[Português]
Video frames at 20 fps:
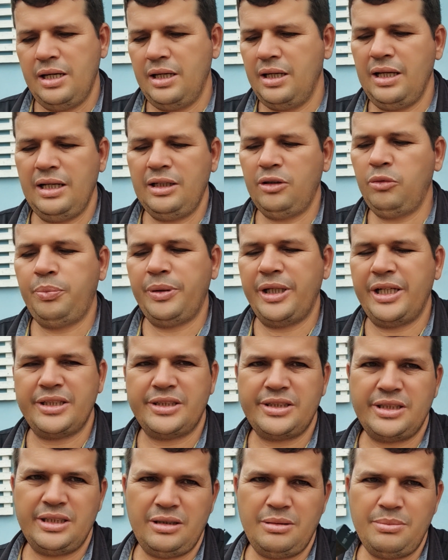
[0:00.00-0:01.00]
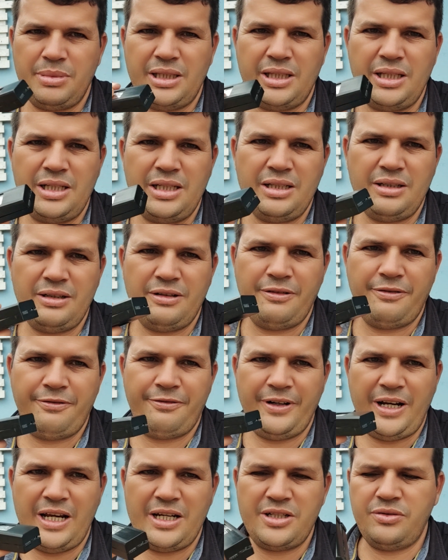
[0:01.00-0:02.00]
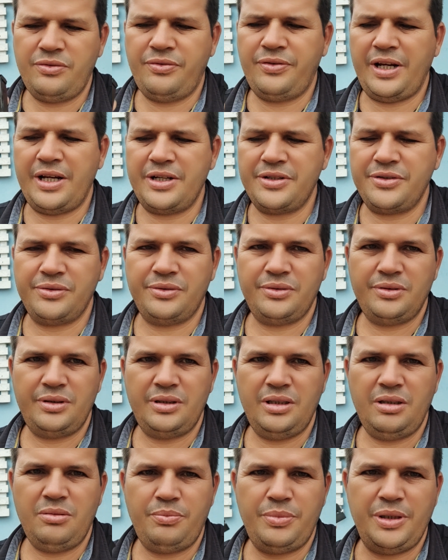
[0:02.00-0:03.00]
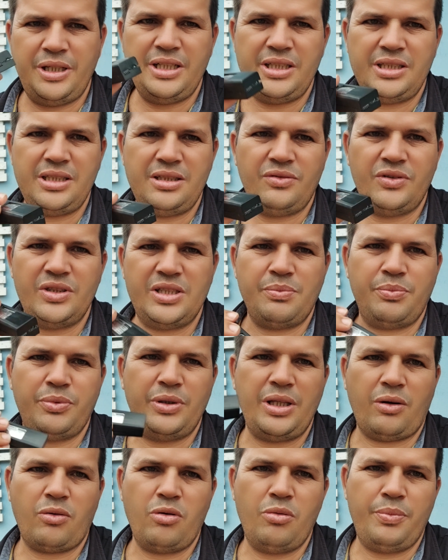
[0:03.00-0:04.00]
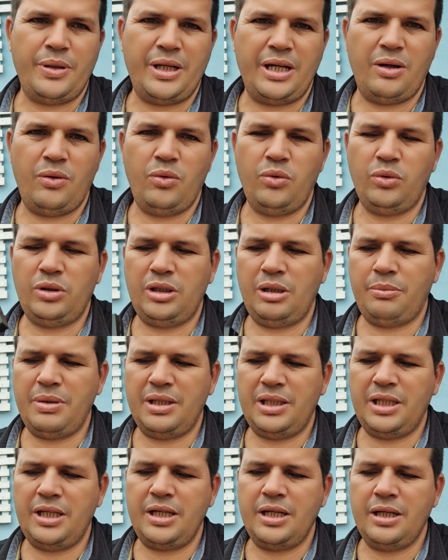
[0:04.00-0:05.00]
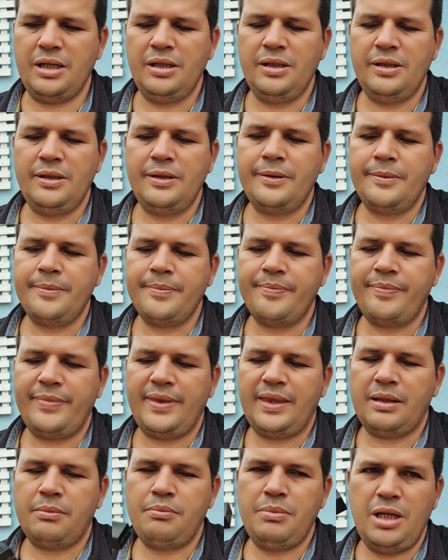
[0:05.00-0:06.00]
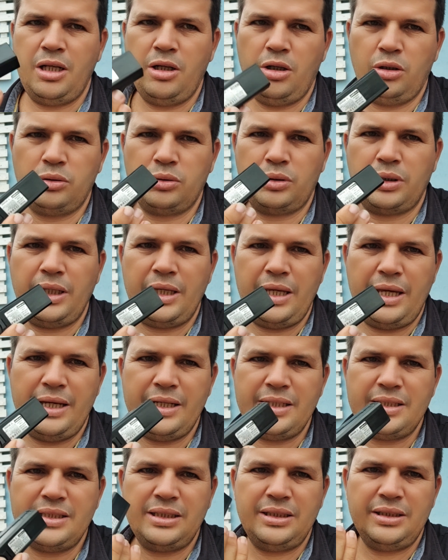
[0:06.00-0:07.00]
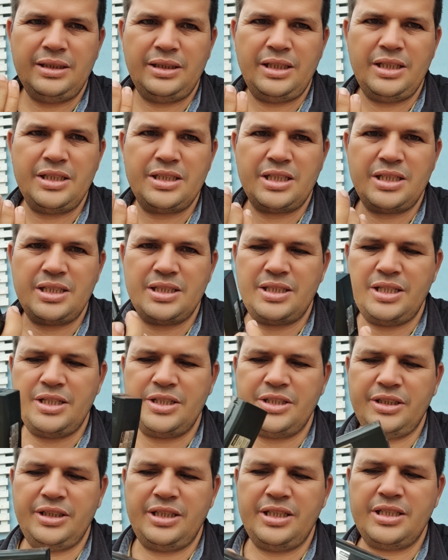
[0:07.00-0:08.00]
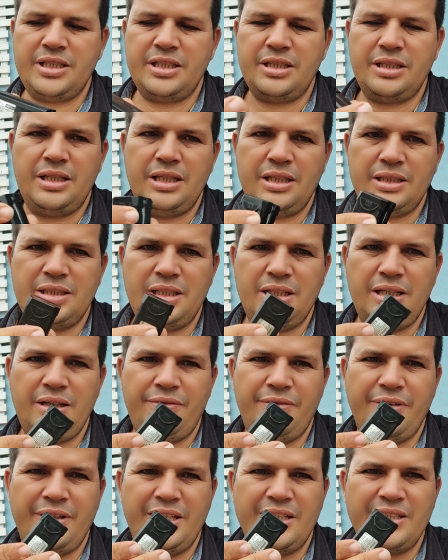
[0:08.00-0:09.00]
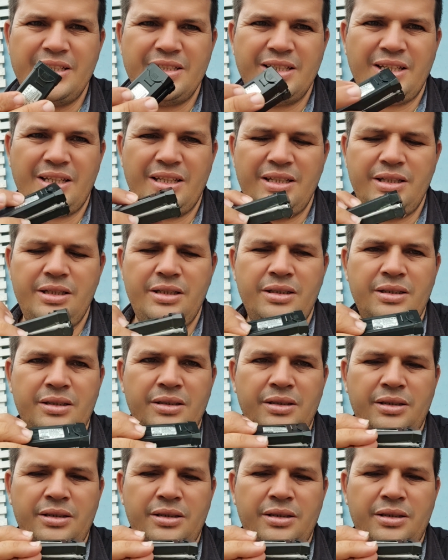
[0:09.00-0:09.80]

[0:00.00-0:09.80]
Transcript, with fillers: ela não presta, é uma bateria frágil, frágil. Não presta, se você puder comprar outra bateria melhor do que essa, desde que seja desse, dessa referência aqui,